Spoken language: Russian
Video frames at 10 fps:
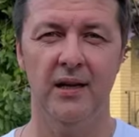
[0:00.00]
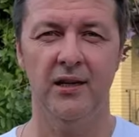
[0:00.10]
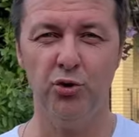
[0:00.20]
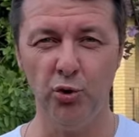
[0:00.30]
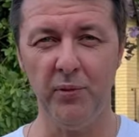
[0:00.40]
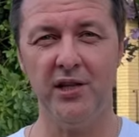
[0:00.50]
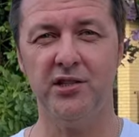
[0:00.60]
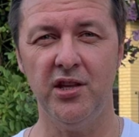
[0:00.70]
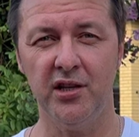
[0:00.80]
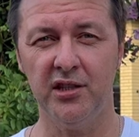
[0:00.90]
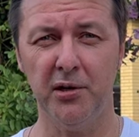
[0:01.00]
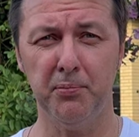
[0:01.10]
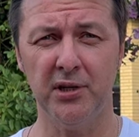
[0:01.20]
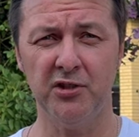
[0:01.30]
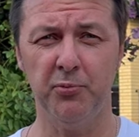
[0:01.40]
Но имеются некоторые
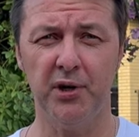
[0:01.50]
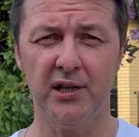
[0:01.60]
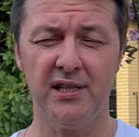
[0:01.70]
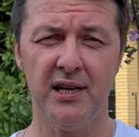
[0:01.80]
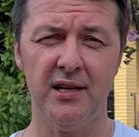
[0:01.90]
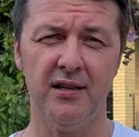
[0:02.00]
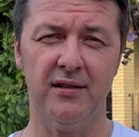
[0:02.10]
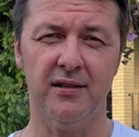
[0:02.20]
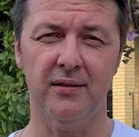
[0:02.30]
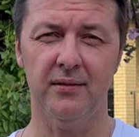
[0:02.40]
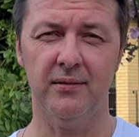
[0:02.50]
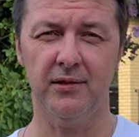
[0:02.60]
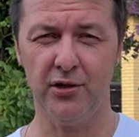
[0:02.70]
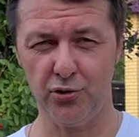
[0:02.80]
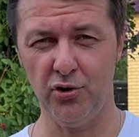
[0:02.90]
противопоказания,
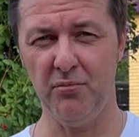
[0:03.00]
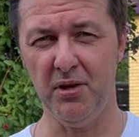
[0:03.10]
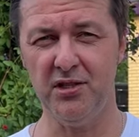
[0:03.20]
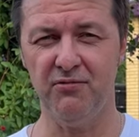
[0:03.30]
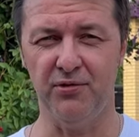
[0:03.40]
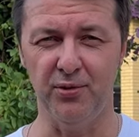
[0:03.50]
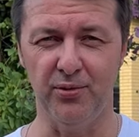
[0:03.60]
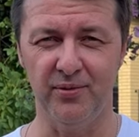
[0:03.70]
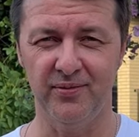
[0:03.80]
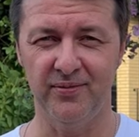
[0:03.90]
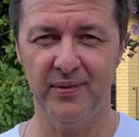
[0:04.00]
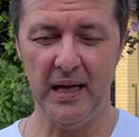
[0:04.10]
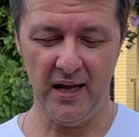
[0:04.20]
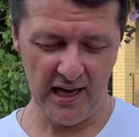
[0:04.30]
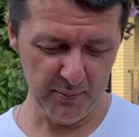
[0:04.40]
так что имейте в виду.
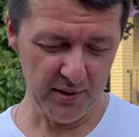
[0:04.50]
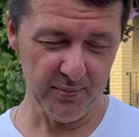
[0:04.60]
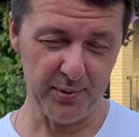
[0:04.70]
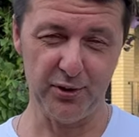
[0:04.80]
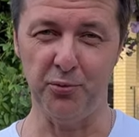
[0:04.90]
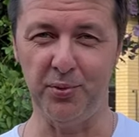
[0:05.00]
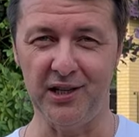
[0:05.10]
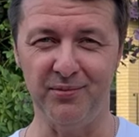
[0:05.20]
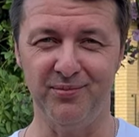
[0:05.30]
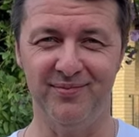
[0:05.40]
А мы приступаем.